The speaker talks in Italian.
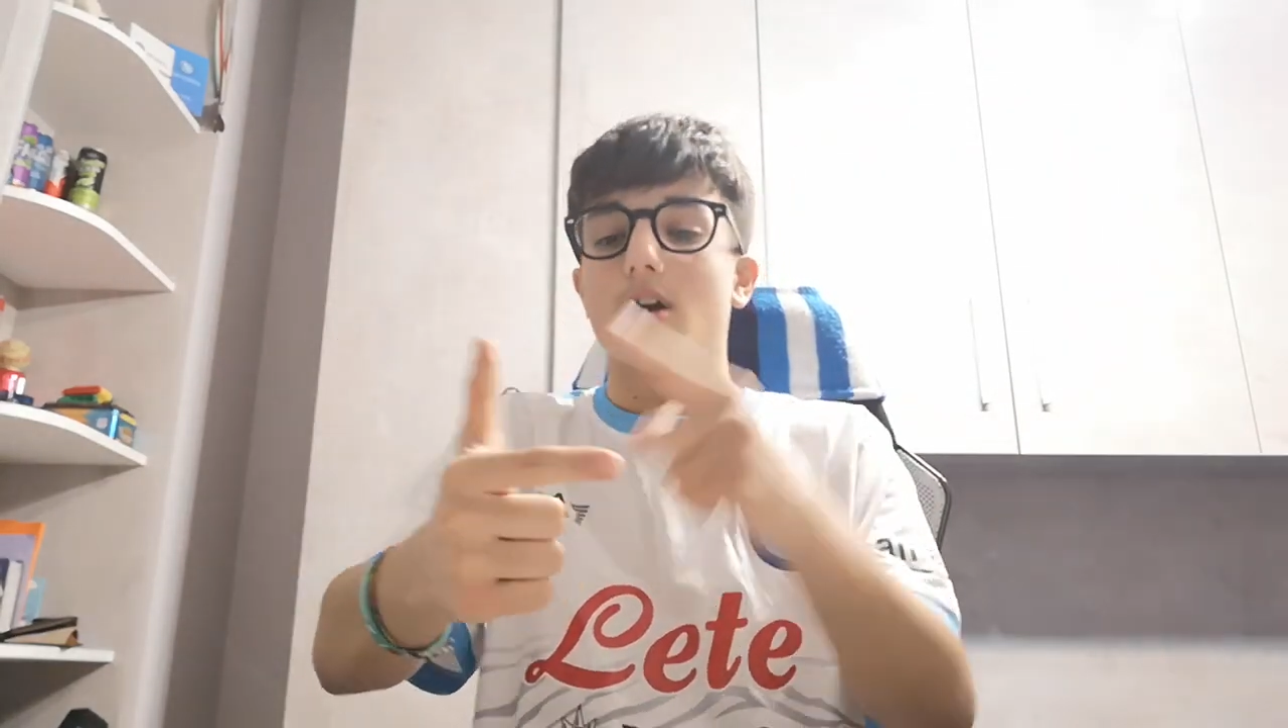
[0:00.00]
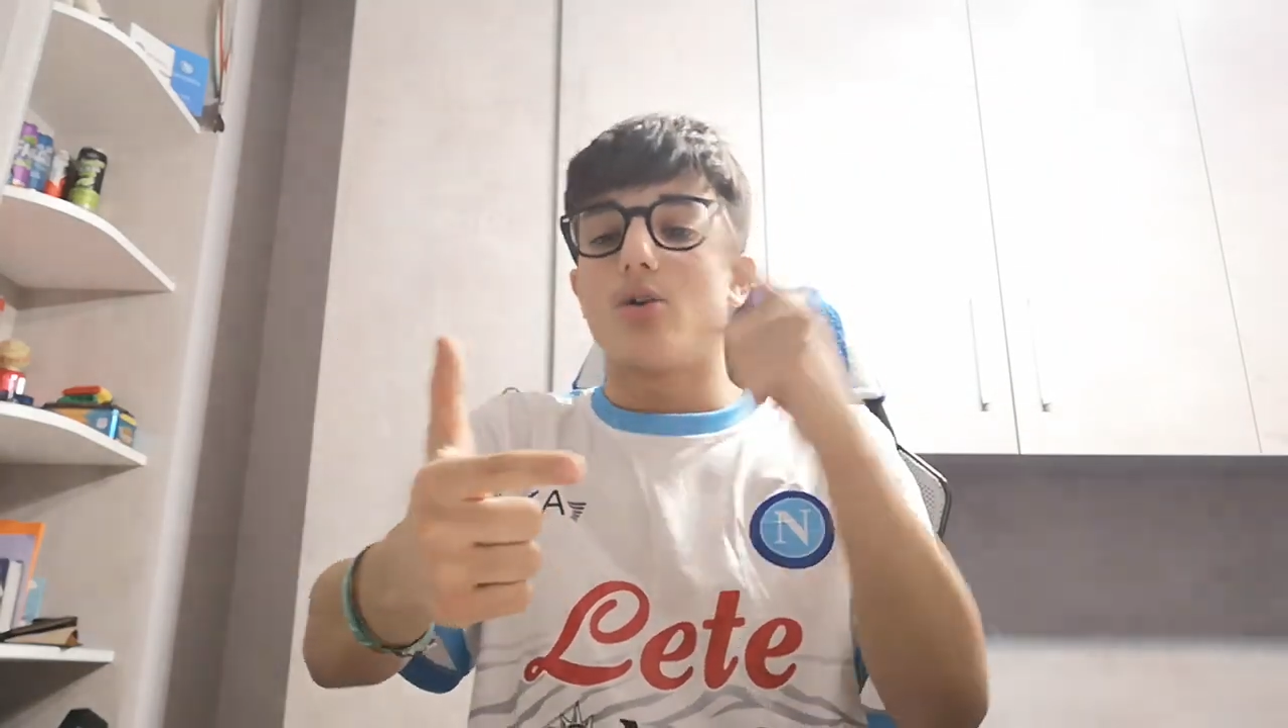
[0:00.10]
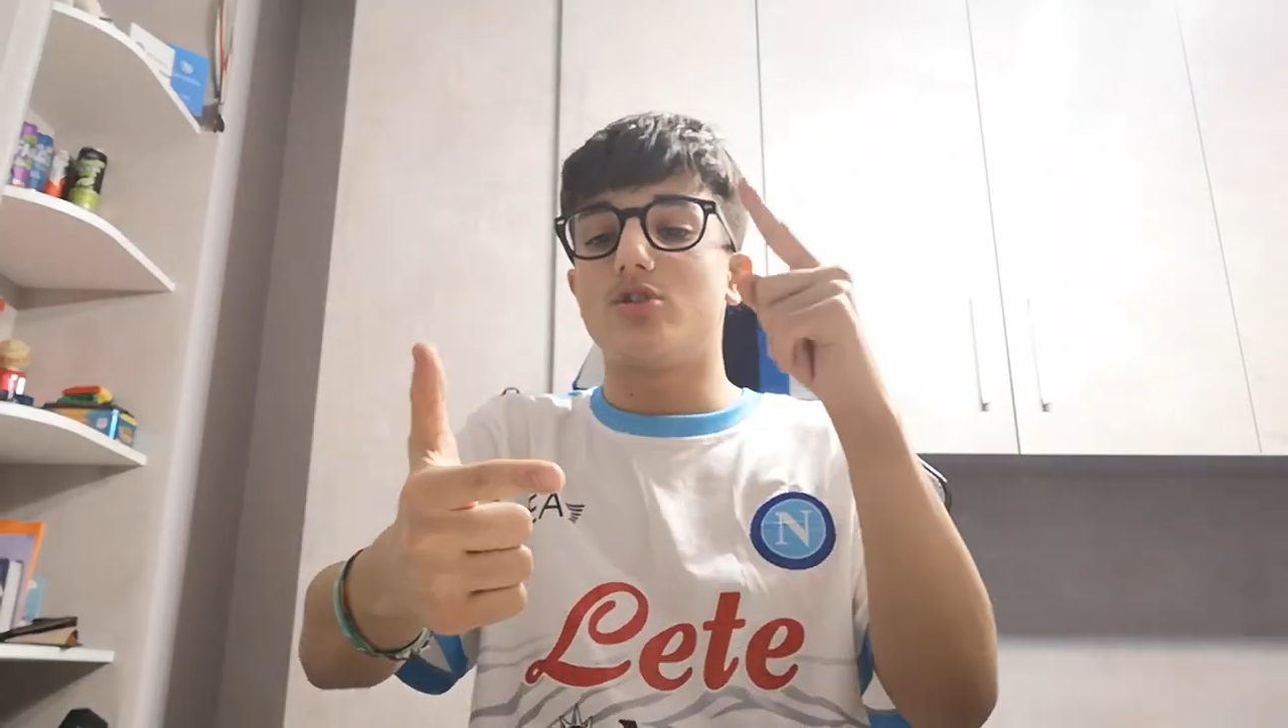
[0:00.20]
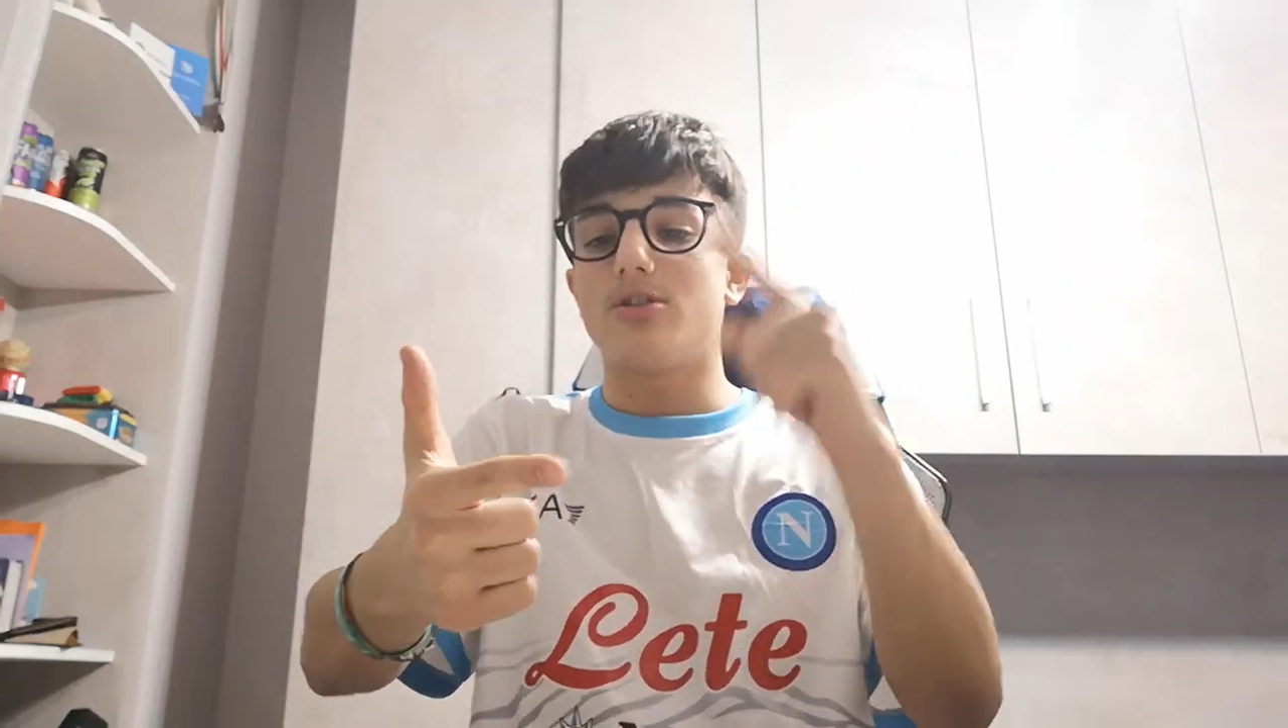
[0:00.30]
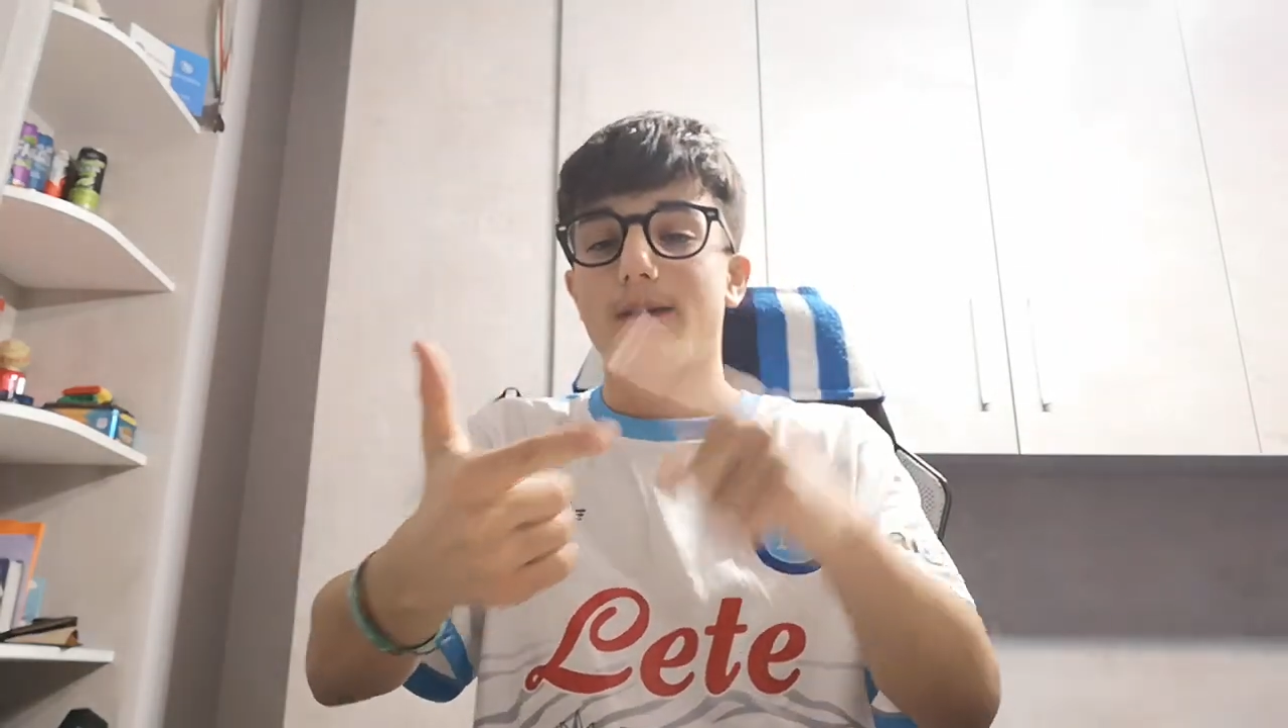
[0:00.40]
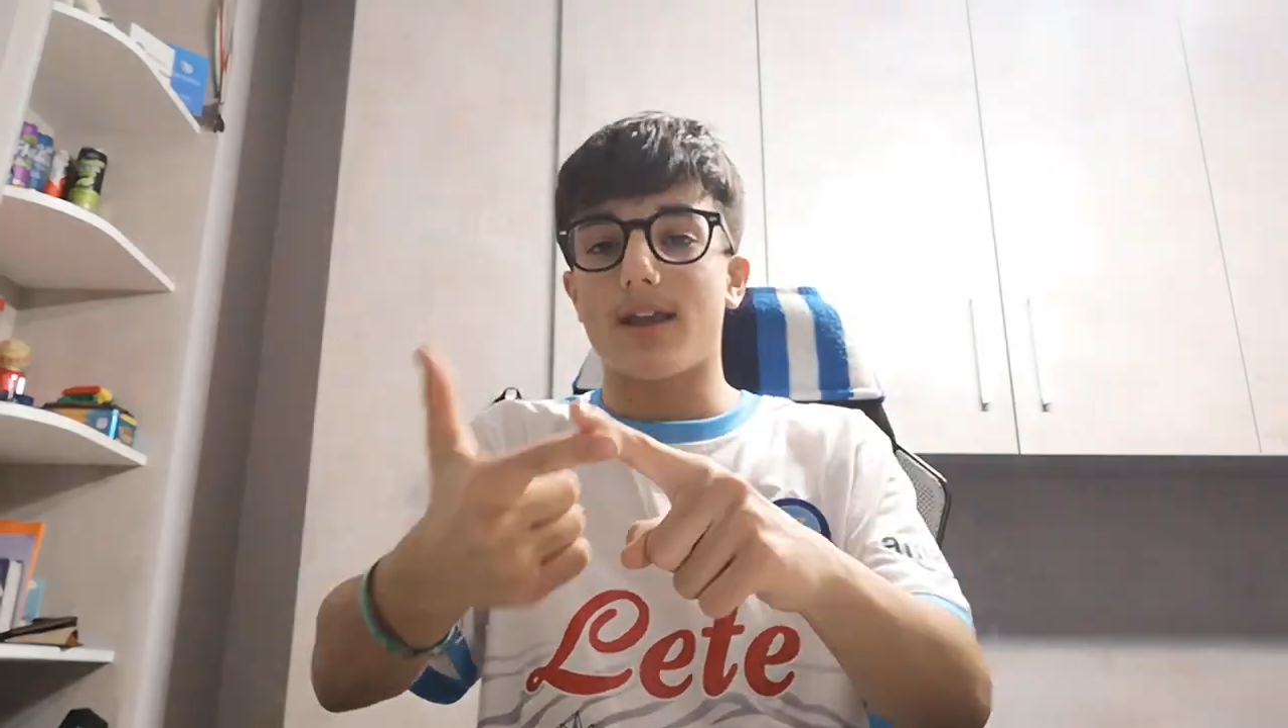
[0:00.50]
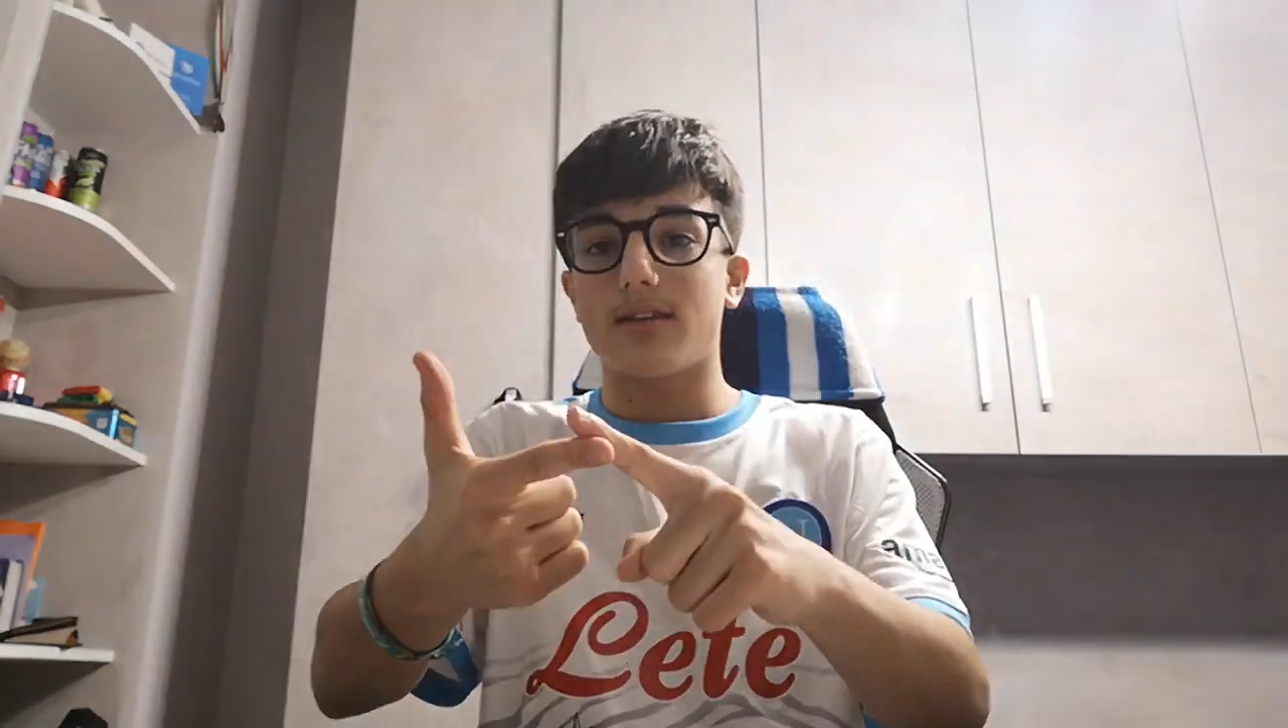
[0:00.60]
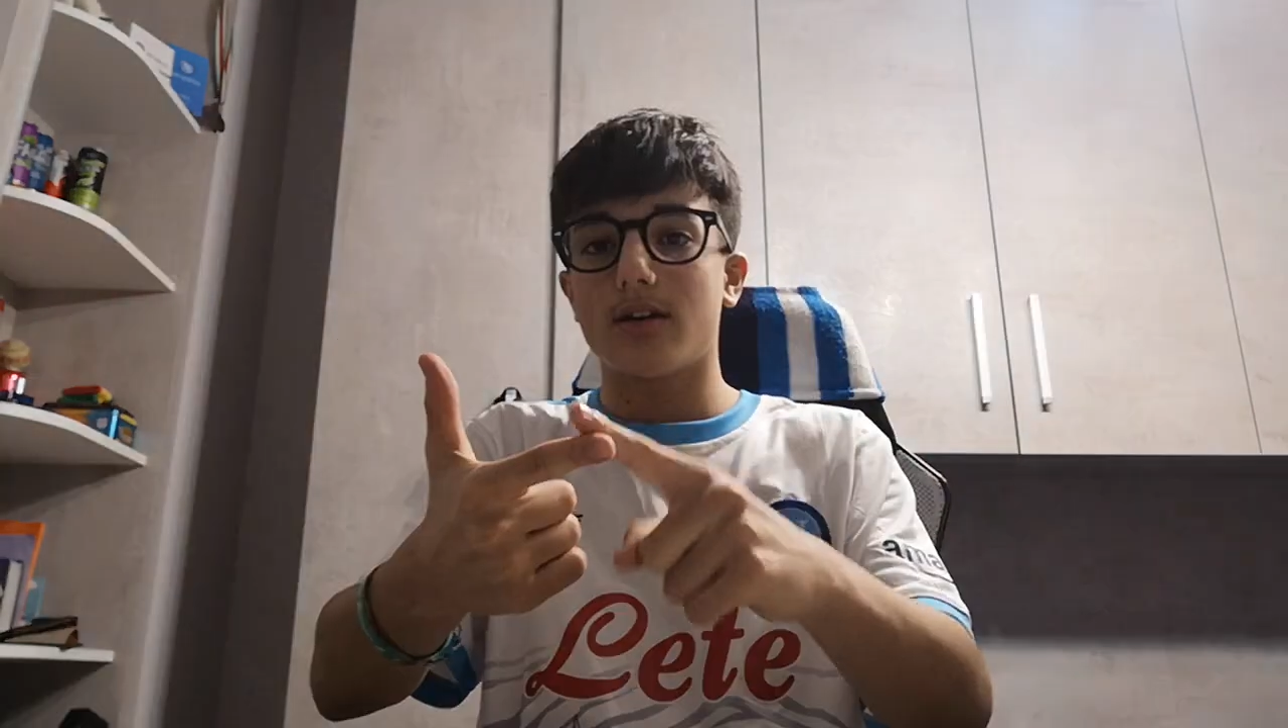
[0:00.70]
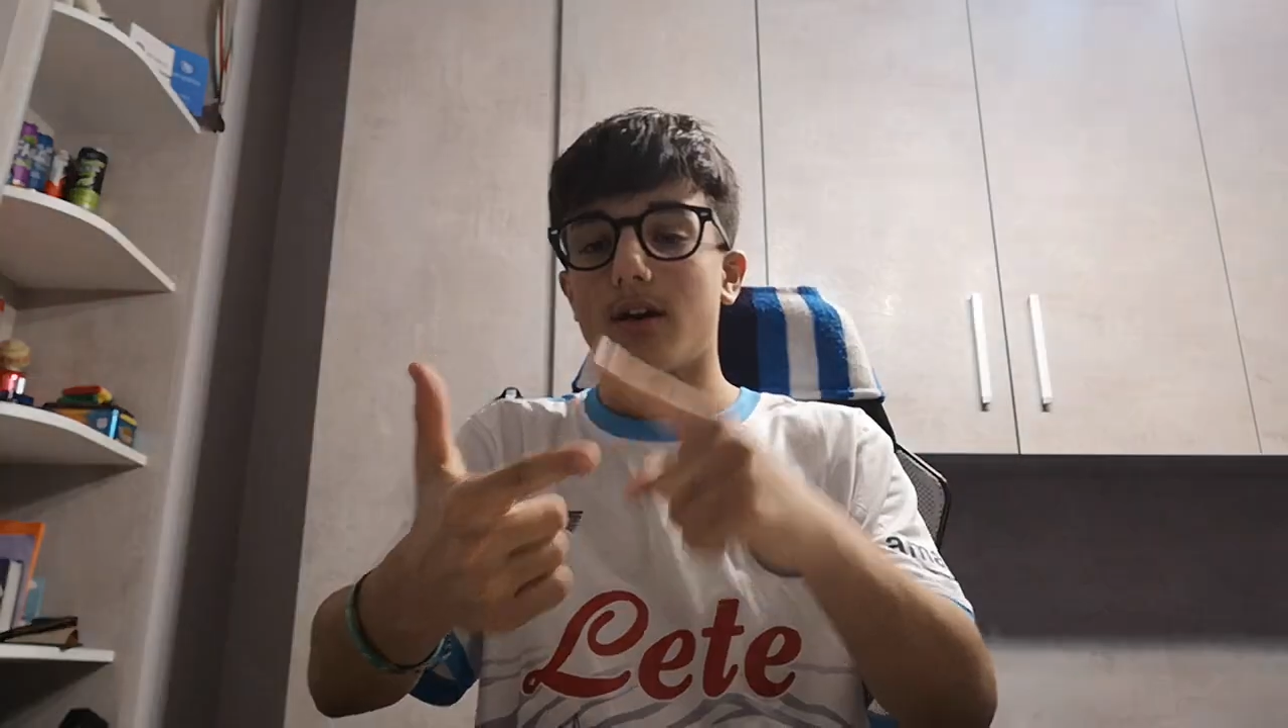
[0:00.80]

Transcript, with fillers: Osimen,